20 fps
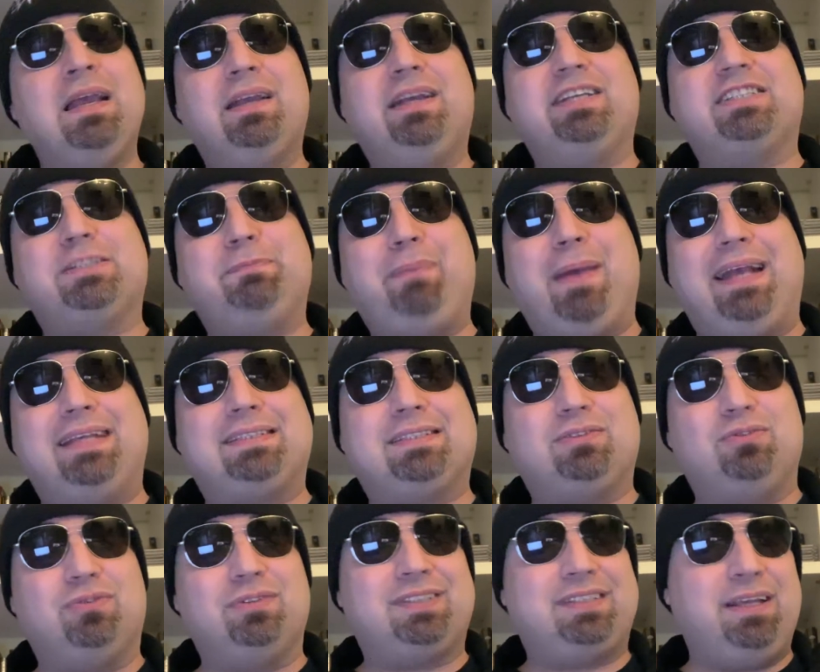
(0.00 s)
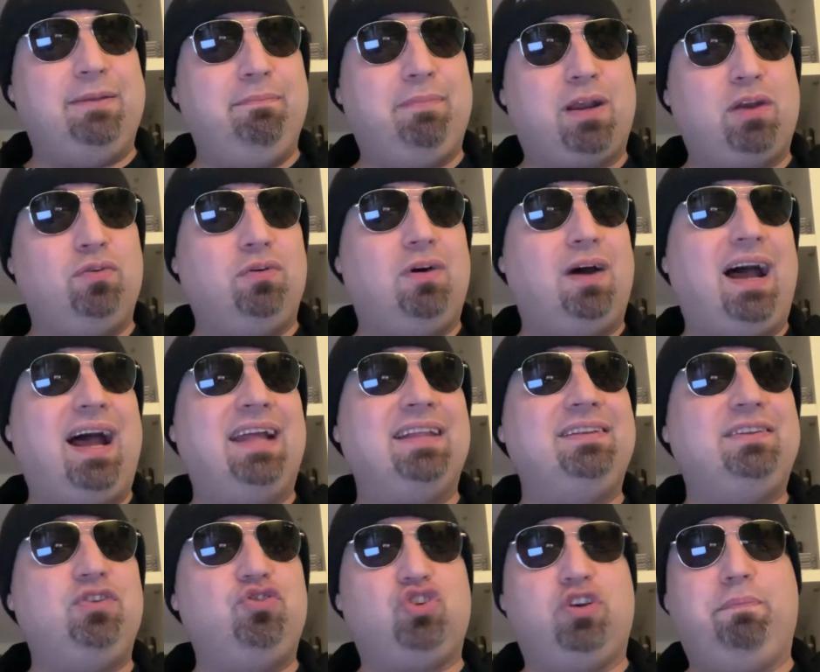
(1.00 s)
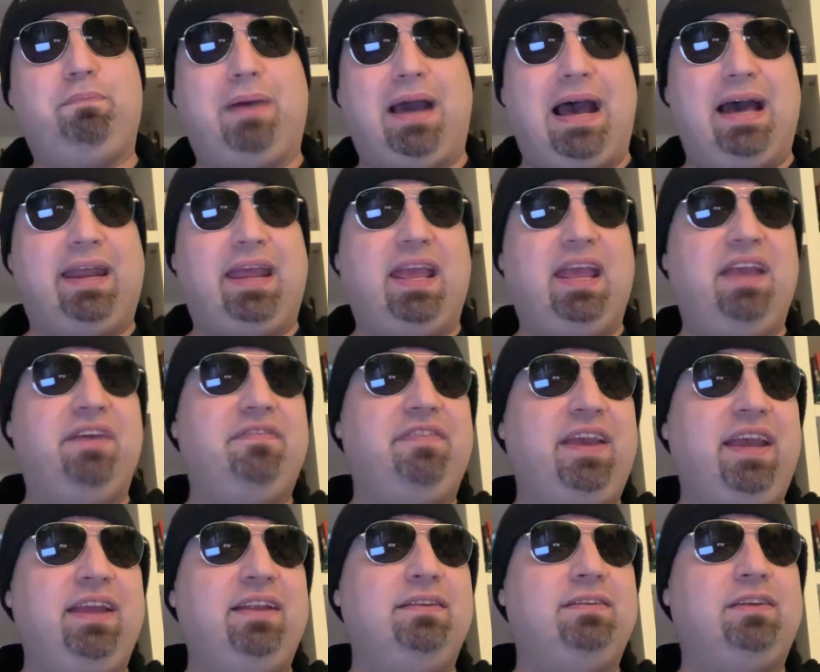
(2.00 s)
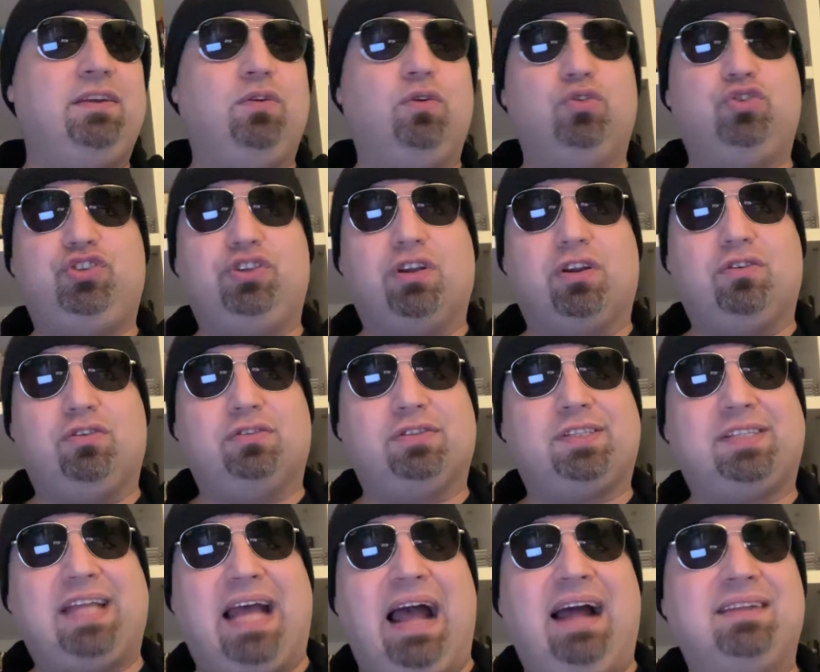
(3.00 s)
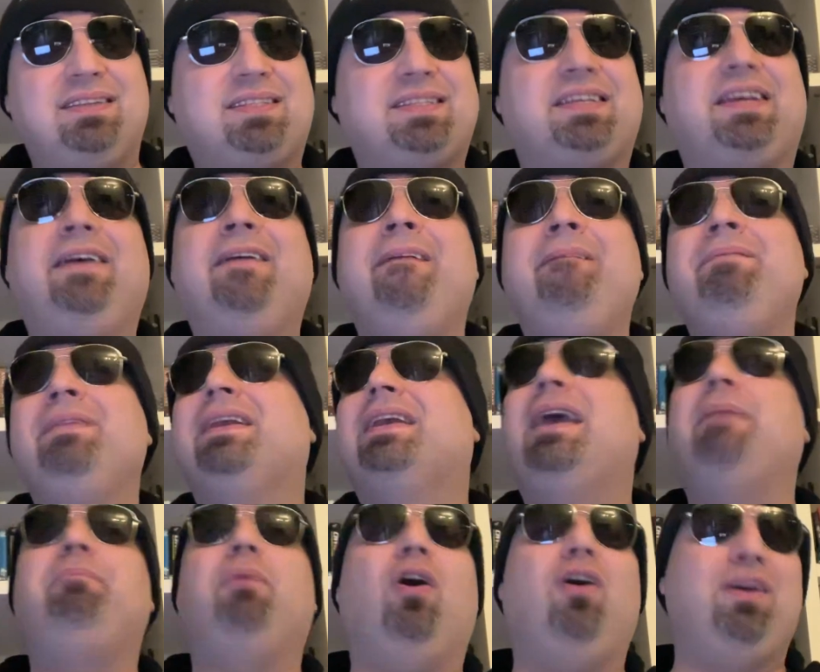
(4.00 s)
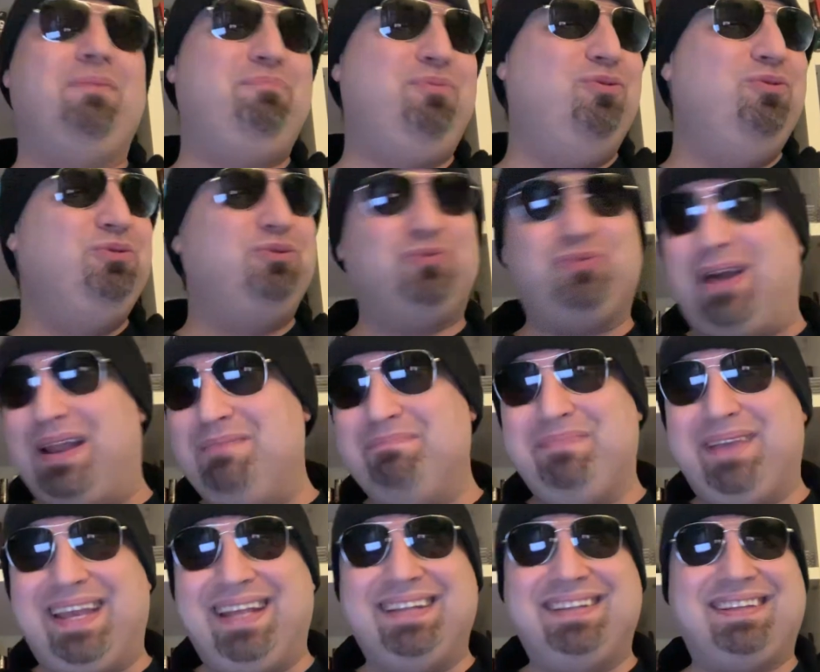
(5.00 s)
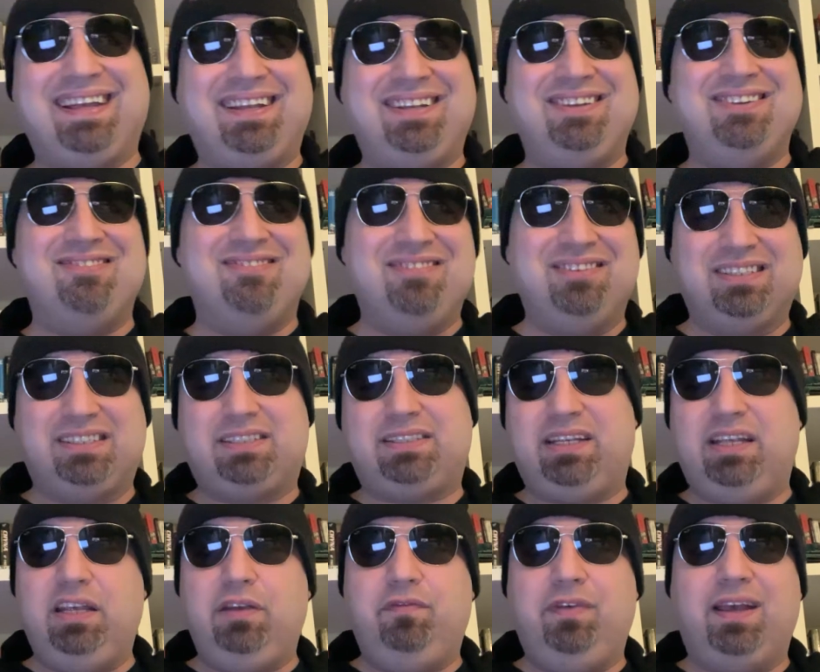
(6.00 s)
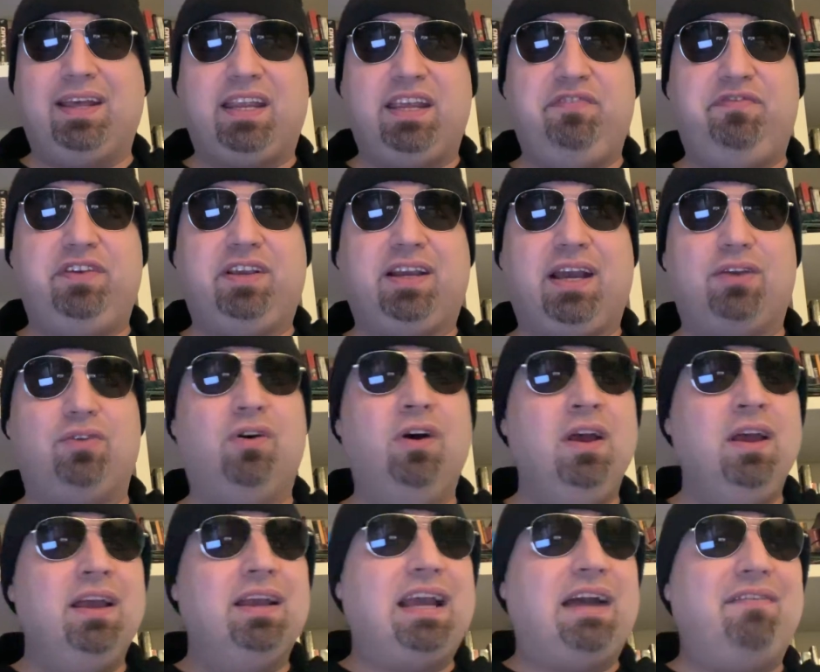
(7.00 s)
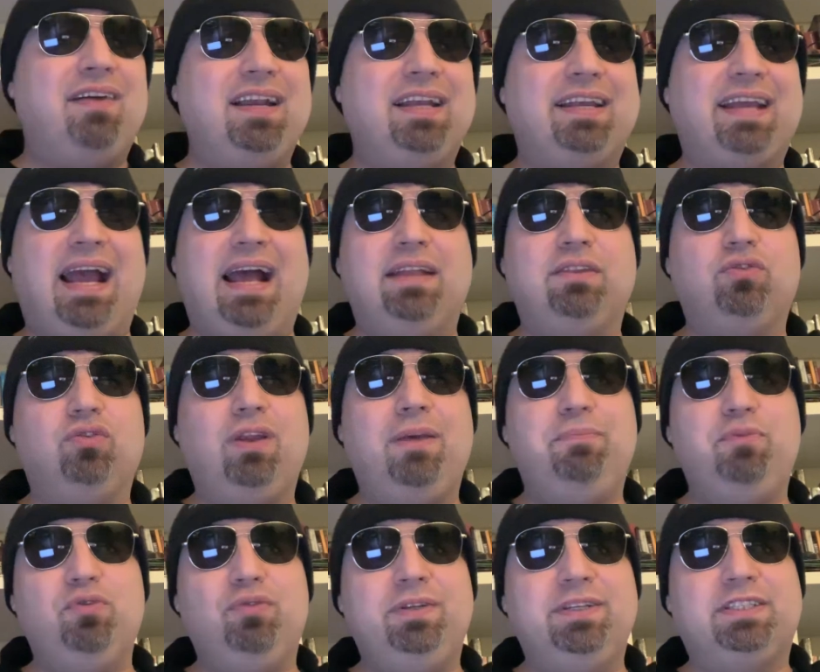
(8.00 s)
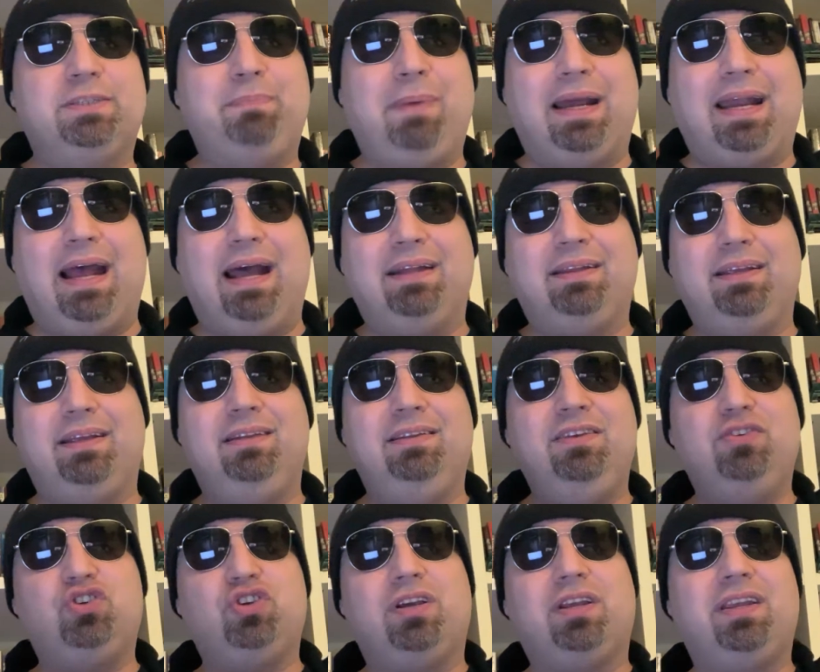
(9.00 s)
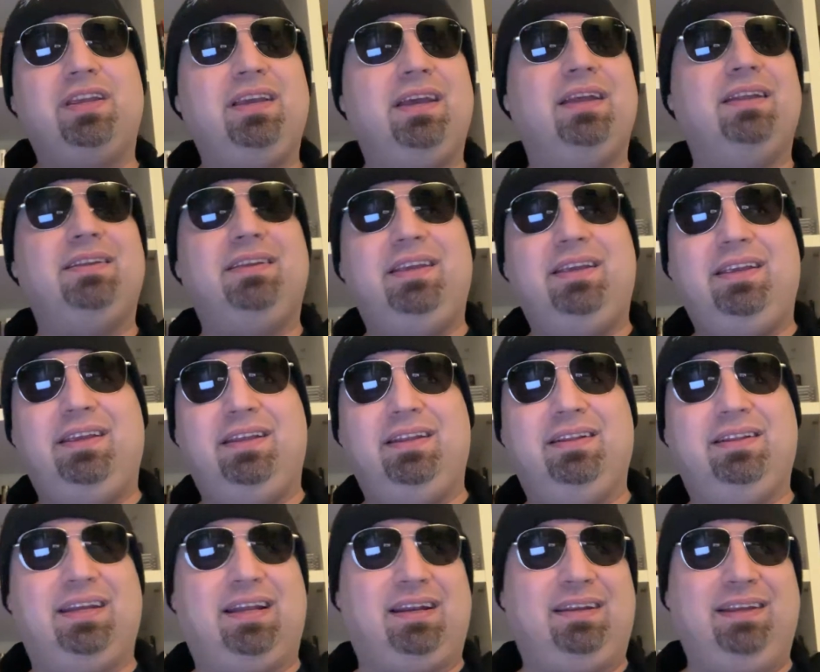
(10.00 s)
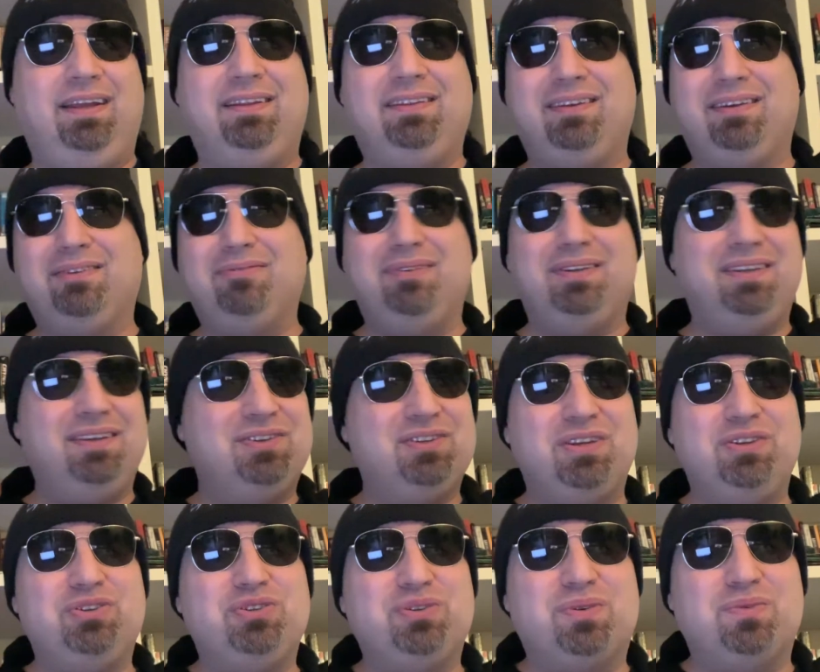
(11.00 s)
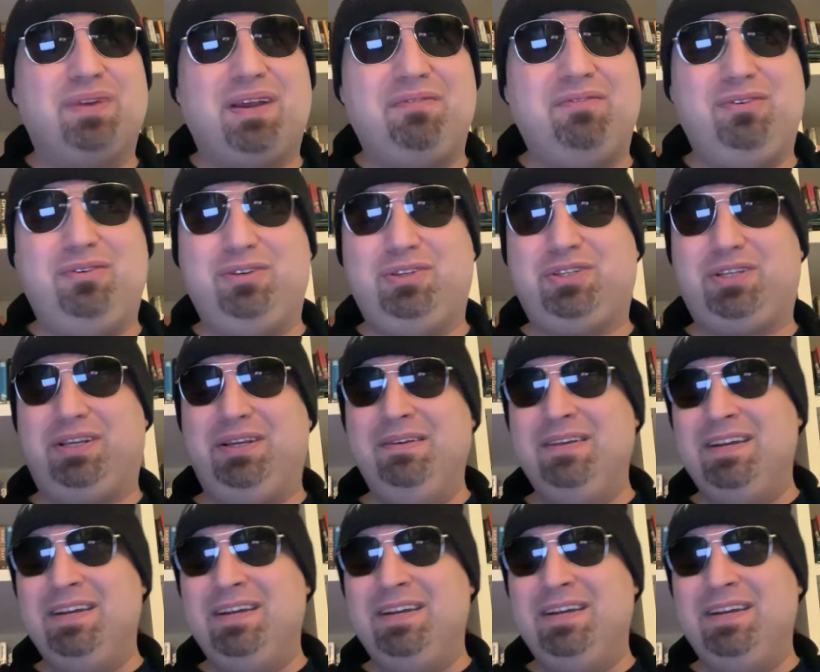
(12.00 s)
che spesso sembrano anticipare eventi o circostanze che poi puntualmente non si verificano, cavalcando le più disparate dicerie di internet. Quindi c'è in giro una voce,